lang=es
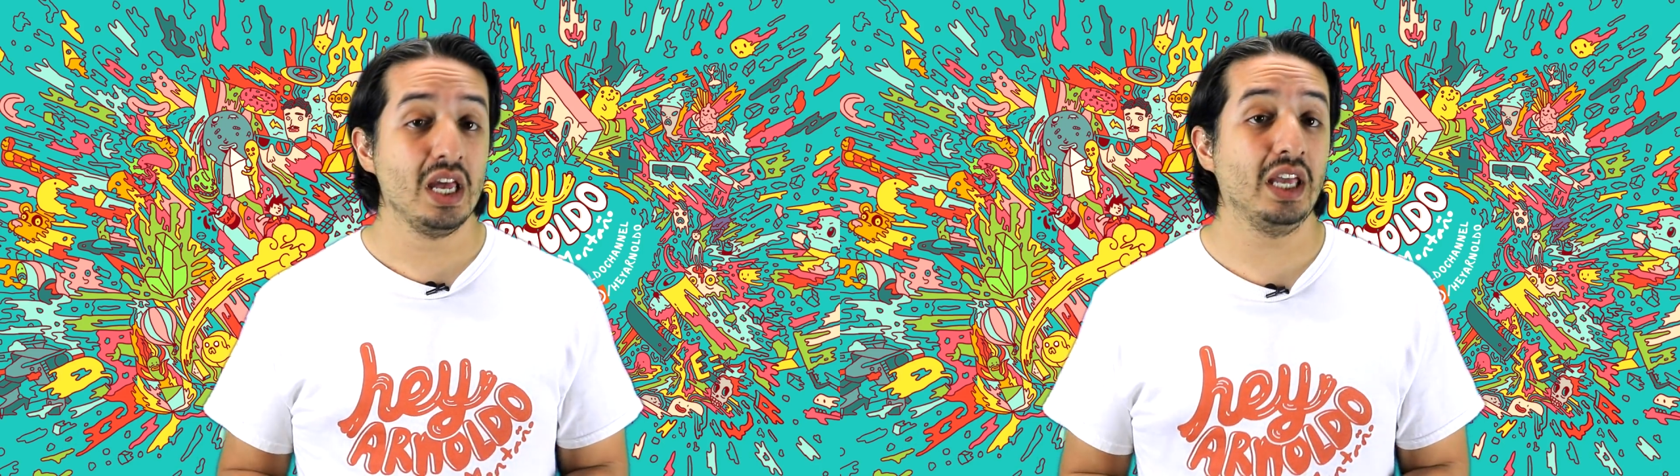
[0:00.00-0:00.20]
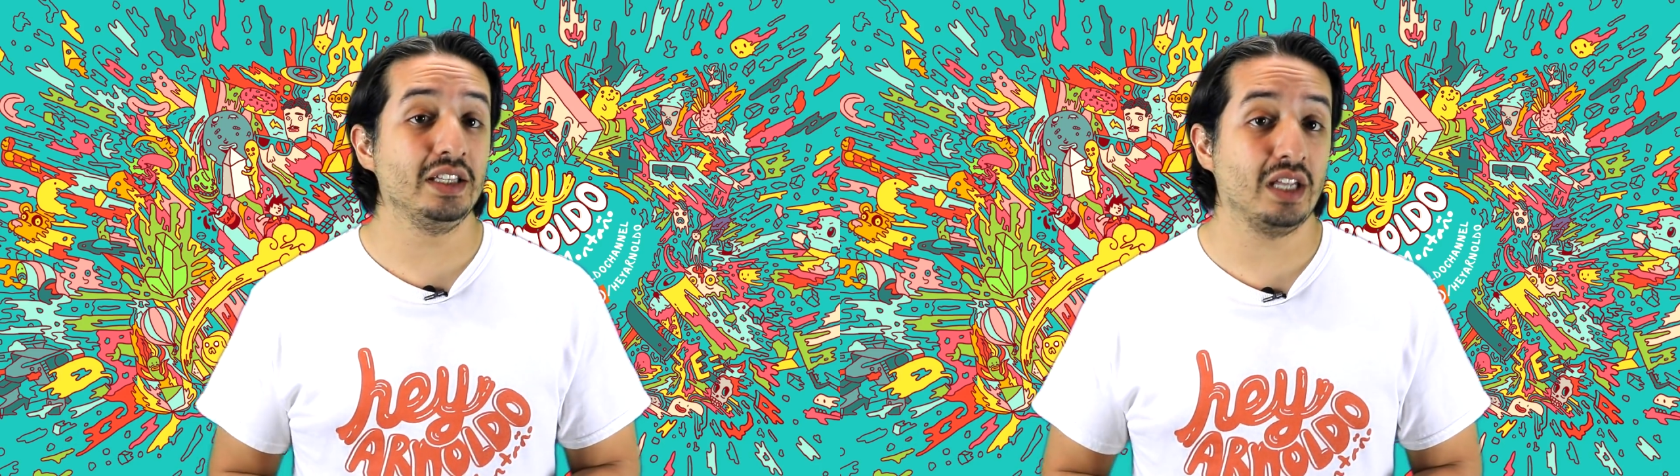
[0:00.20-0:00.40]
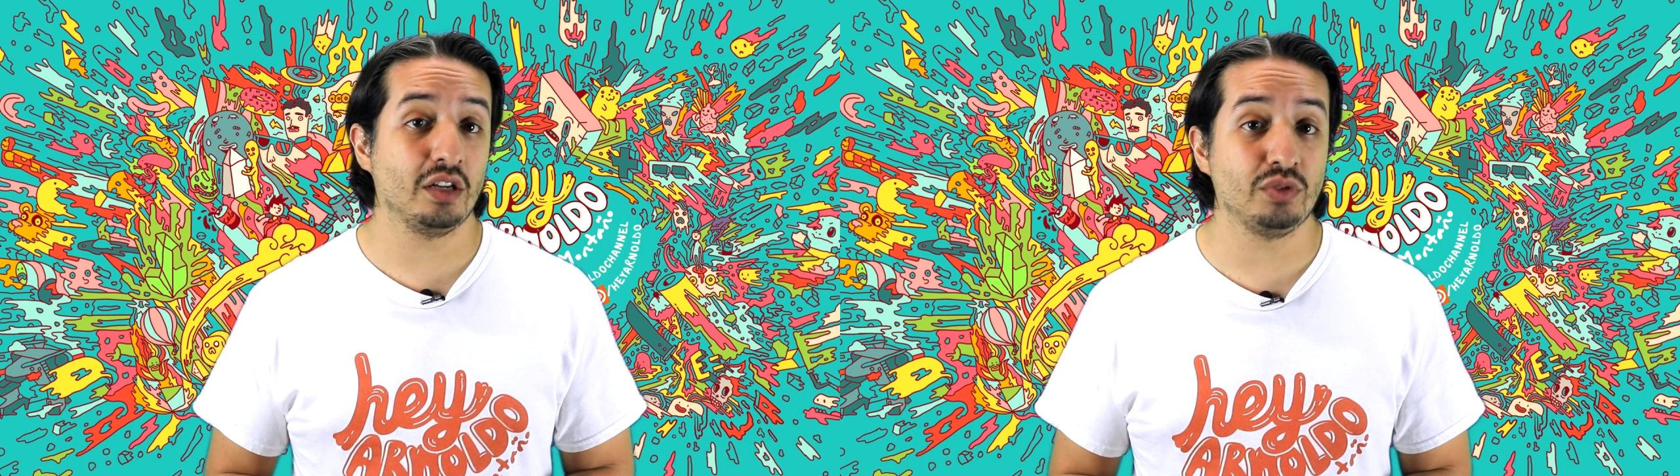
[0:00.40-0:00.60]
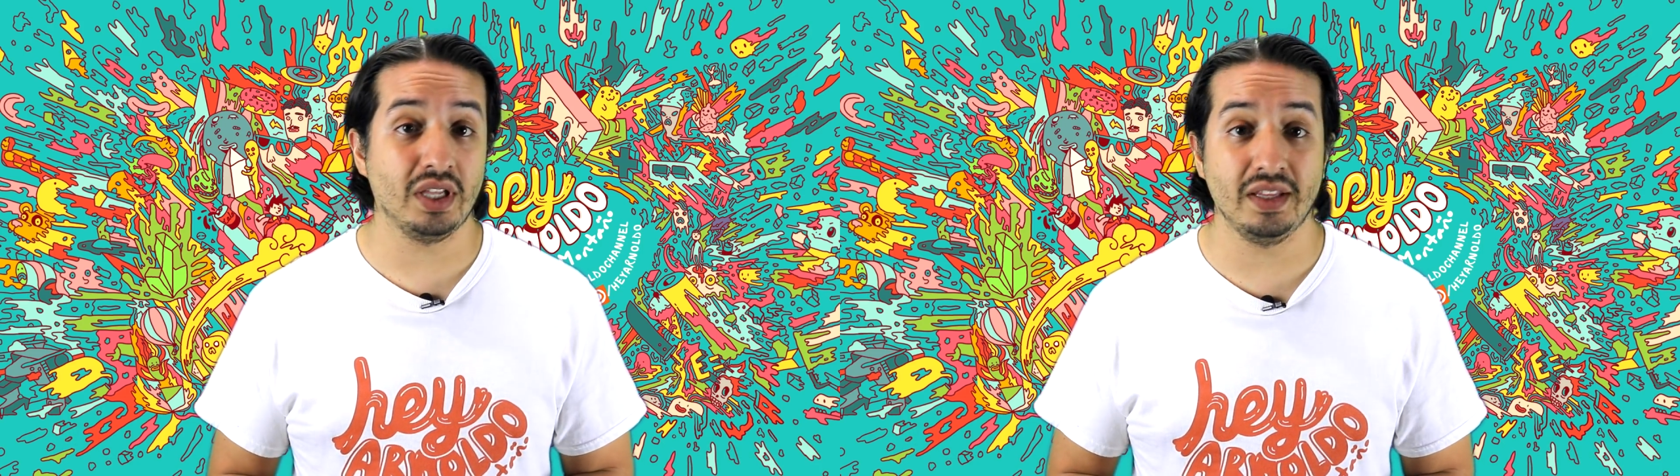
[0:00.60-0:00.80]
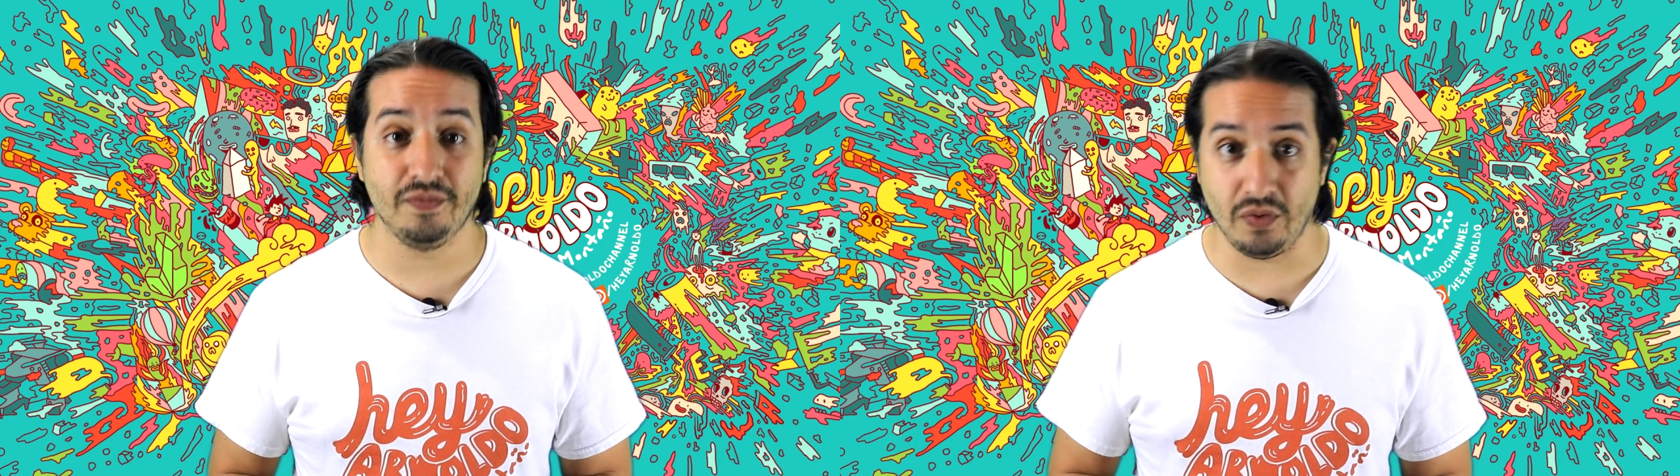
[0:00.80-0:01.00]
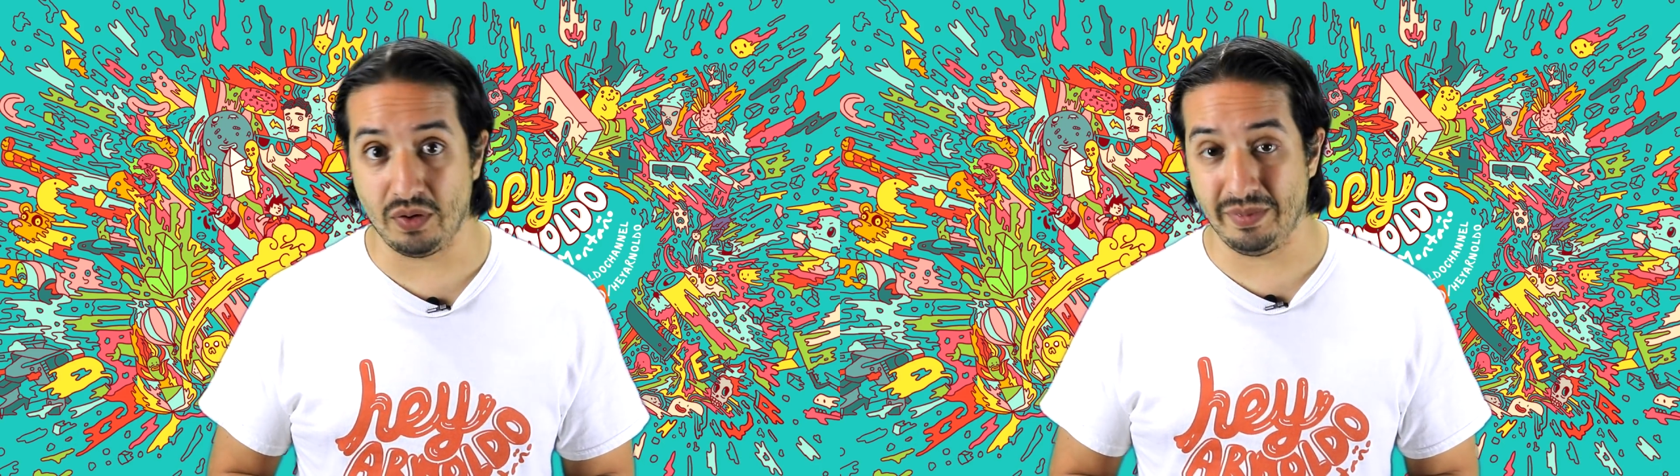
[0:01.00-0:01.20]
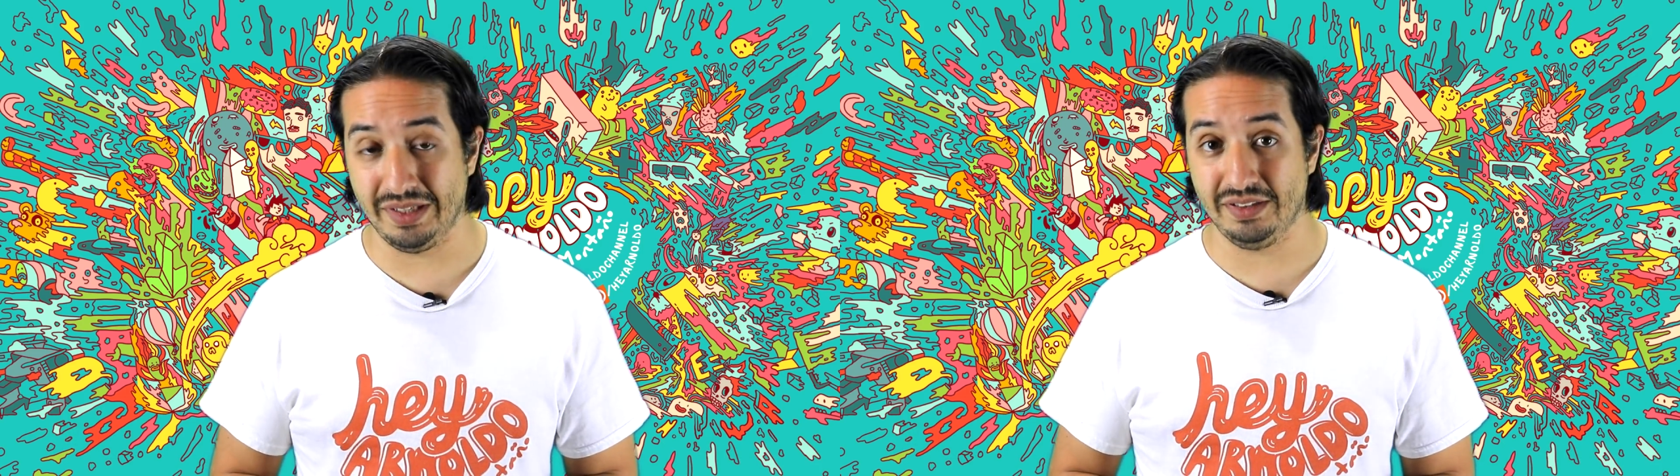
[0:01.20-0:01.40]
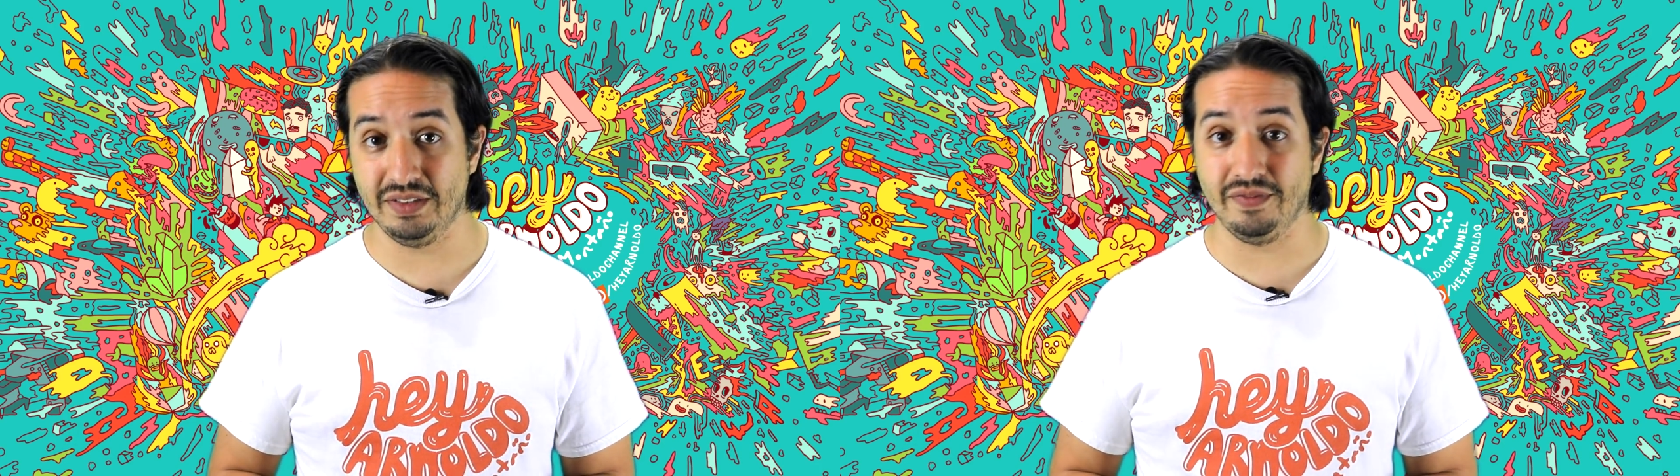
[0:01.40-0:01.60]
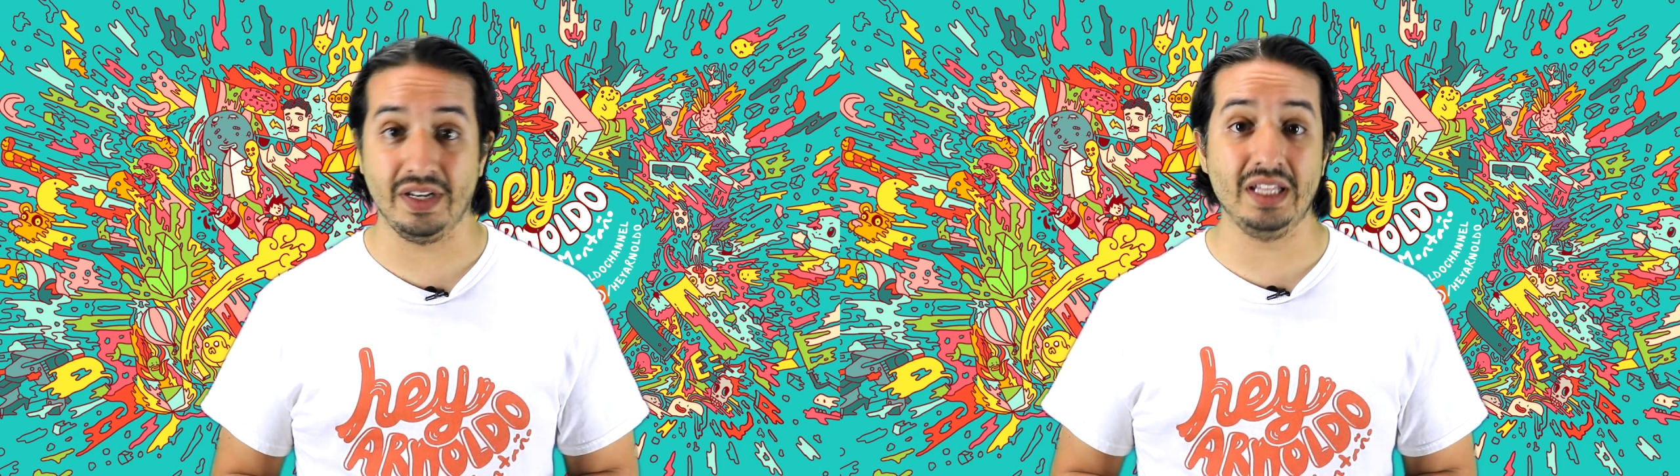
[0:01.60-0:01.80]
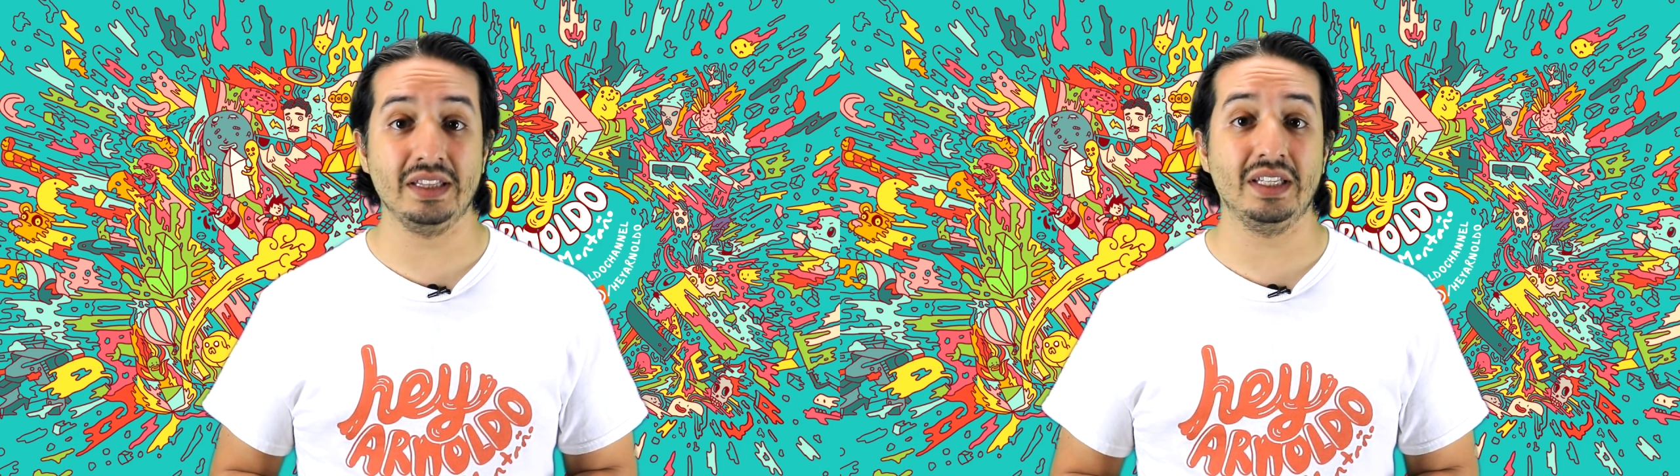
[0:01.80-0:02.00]
e interactuar de formas
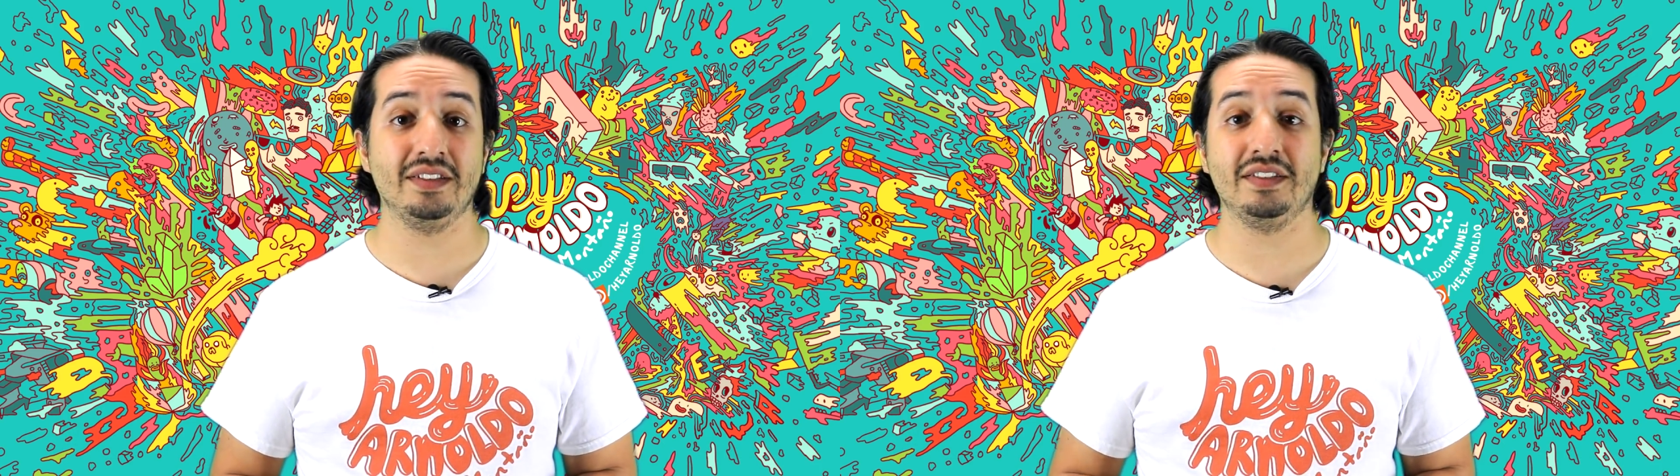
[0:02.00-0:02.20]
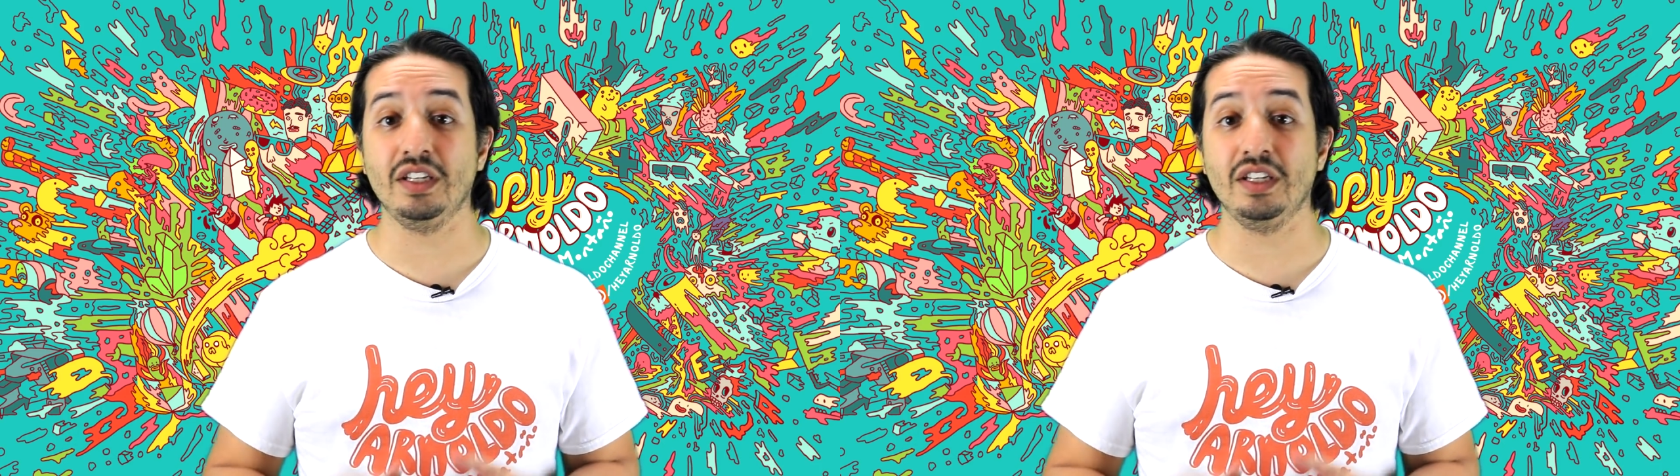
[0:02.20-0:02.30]
diferentes